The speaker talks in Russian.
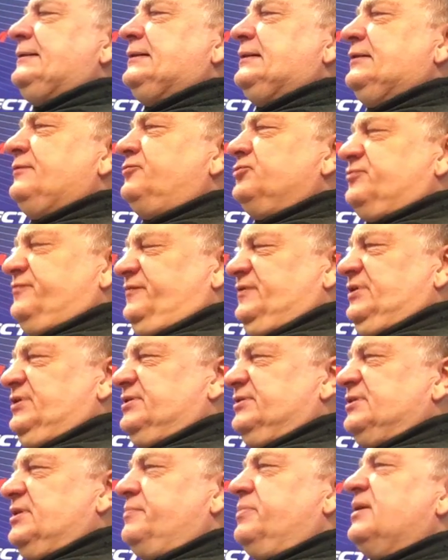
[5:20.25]
а, вот вы
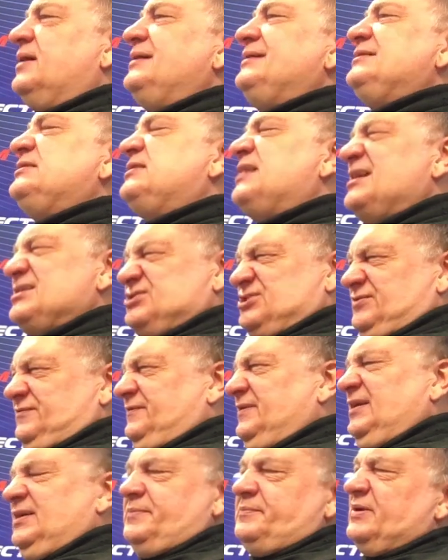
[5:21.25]
их набрали, дальше
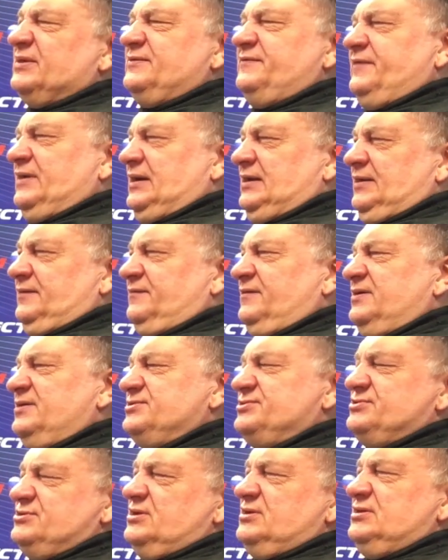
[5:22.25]
вы их
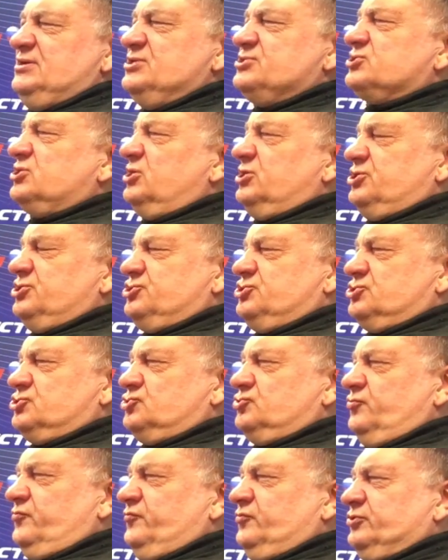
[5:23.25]
подвяливаете несколько
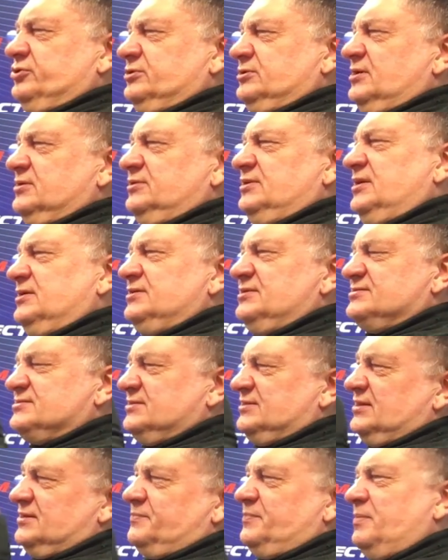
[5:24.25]
часов, вот когда они
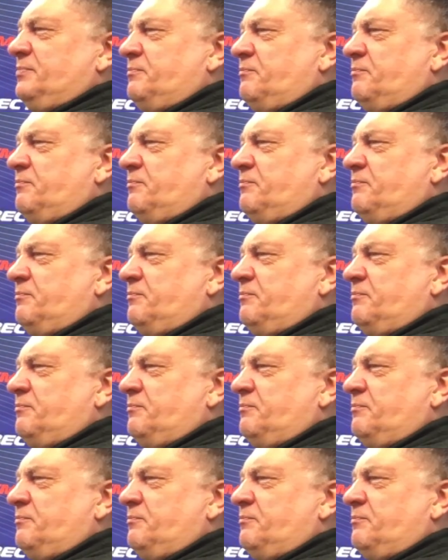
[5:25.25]
так